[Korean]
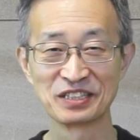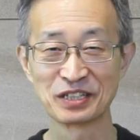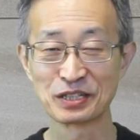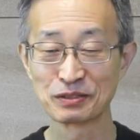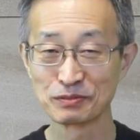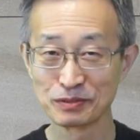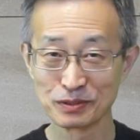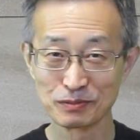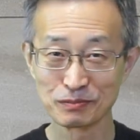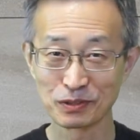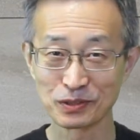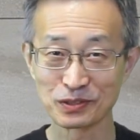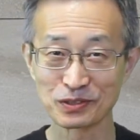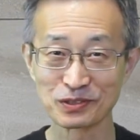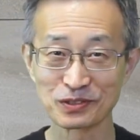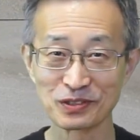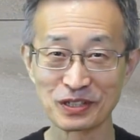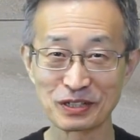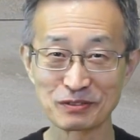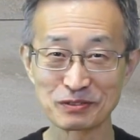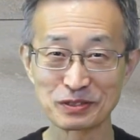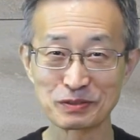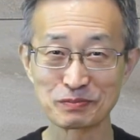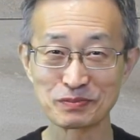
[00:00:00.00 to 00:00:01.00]
여러분 어떤
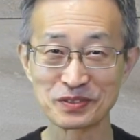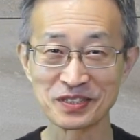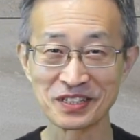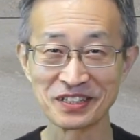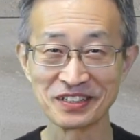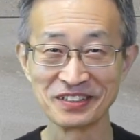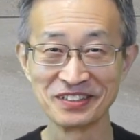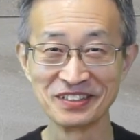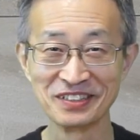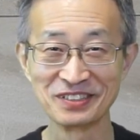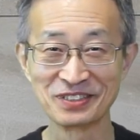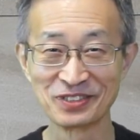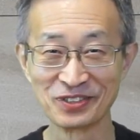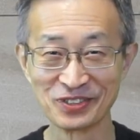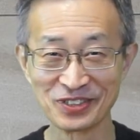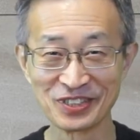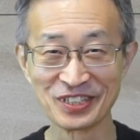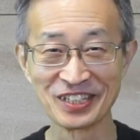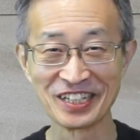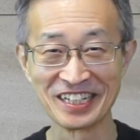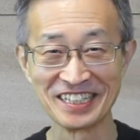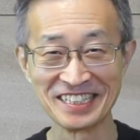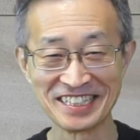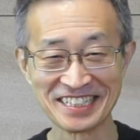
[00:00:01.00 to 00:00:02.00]
거 하고 싶으세요?
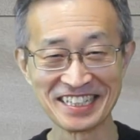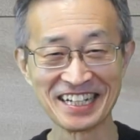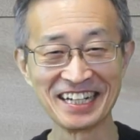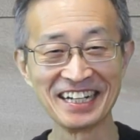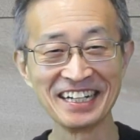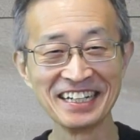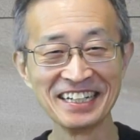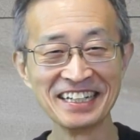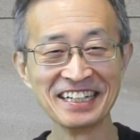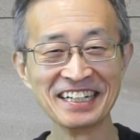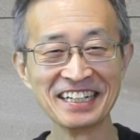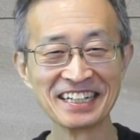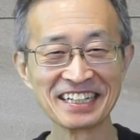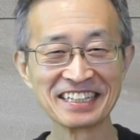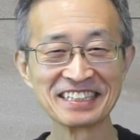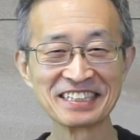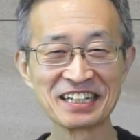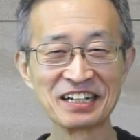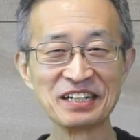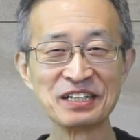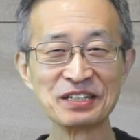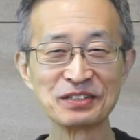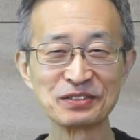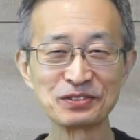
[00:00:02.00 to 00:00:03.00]
존귀한 자.
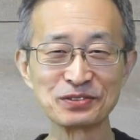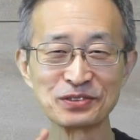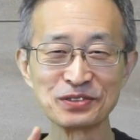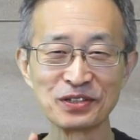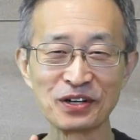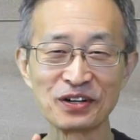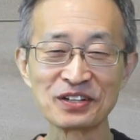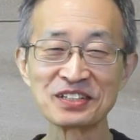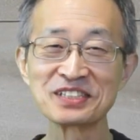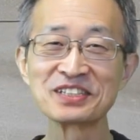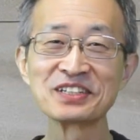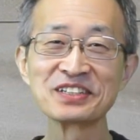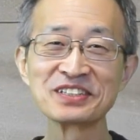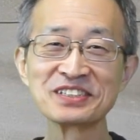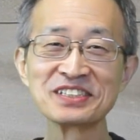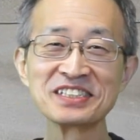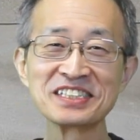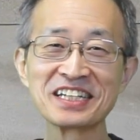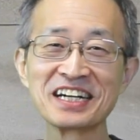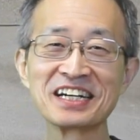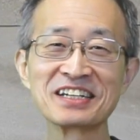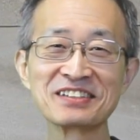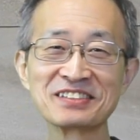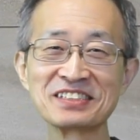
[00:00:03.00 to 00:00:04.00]
그래서
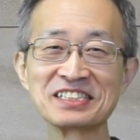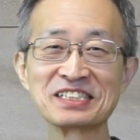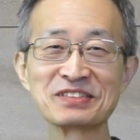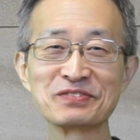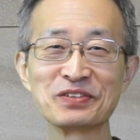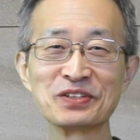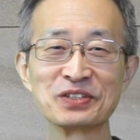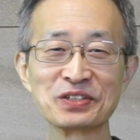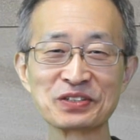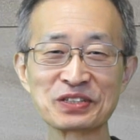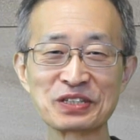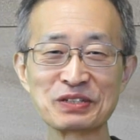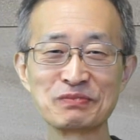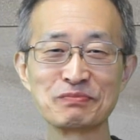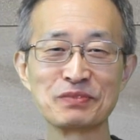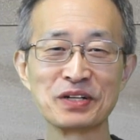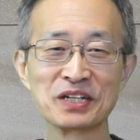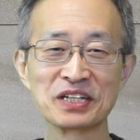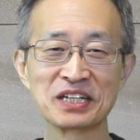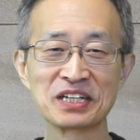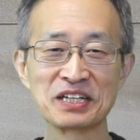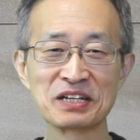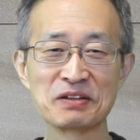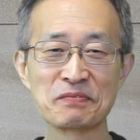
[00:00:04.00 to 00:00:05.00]
어리석은 자로 이제 번역된
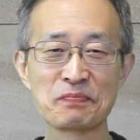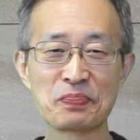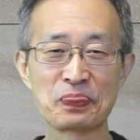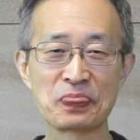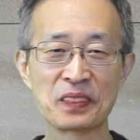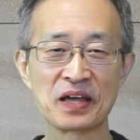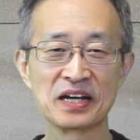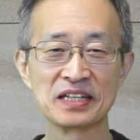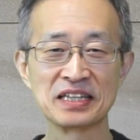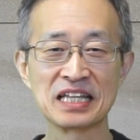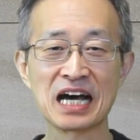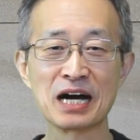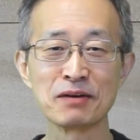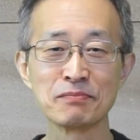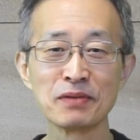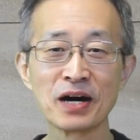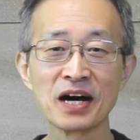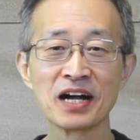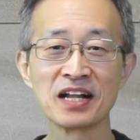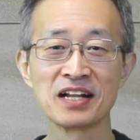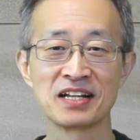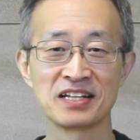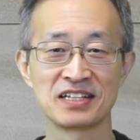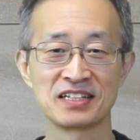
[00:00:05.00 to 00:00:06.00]
말이
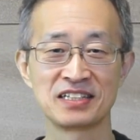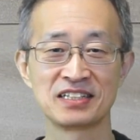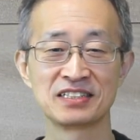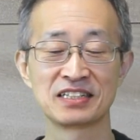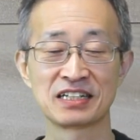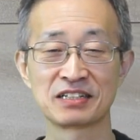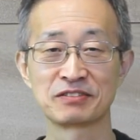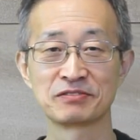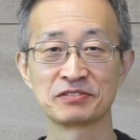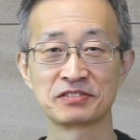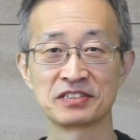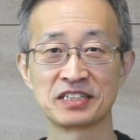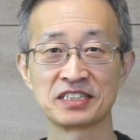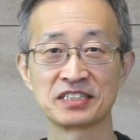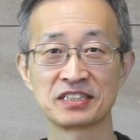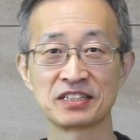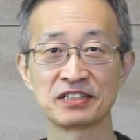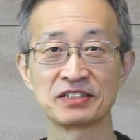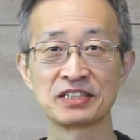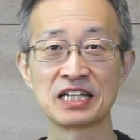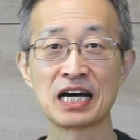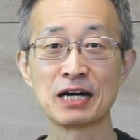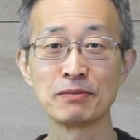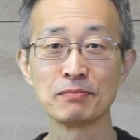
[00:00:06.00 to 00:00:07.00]
나발이라고
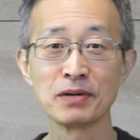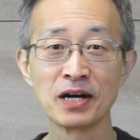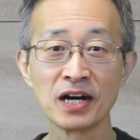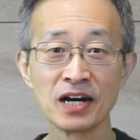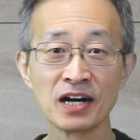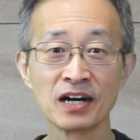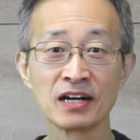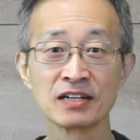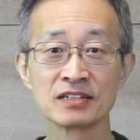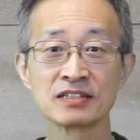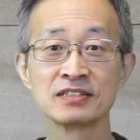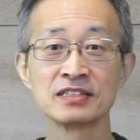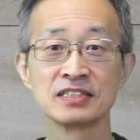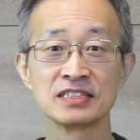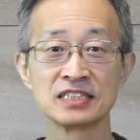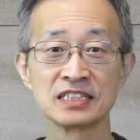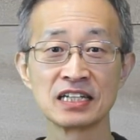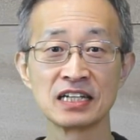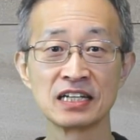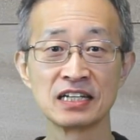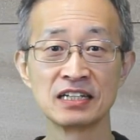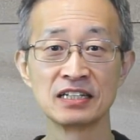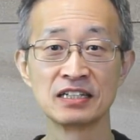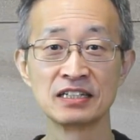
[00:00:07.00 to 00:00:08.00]
했어요. 나발을
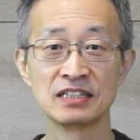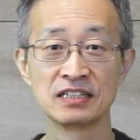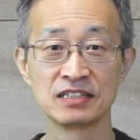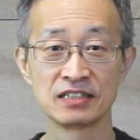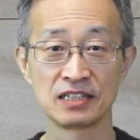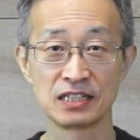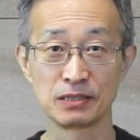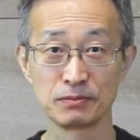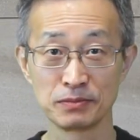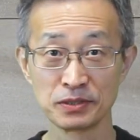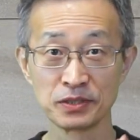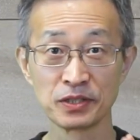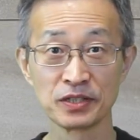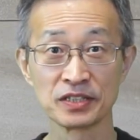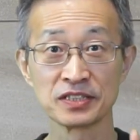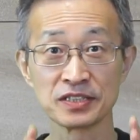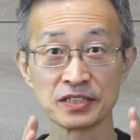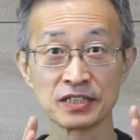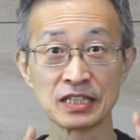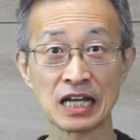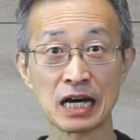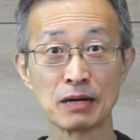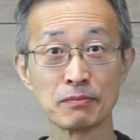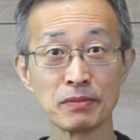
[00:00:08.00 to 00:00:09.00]
이제
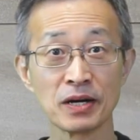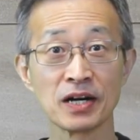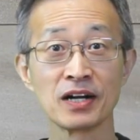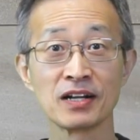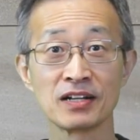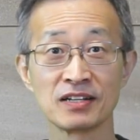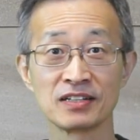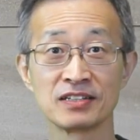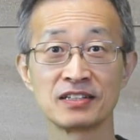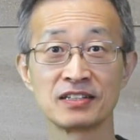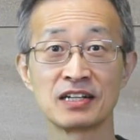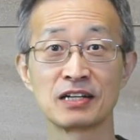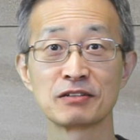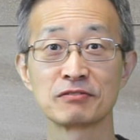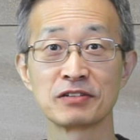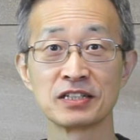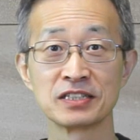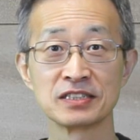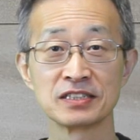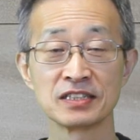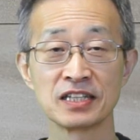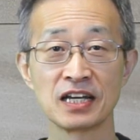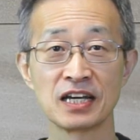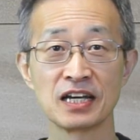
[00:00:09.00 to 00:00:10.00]
히브리어에서 나발이라고
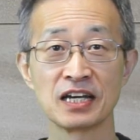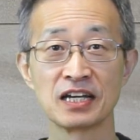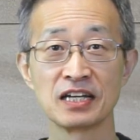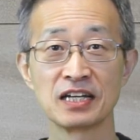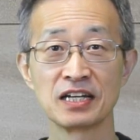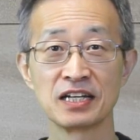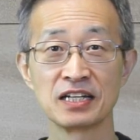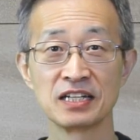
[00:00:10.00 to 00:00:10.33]
하는데,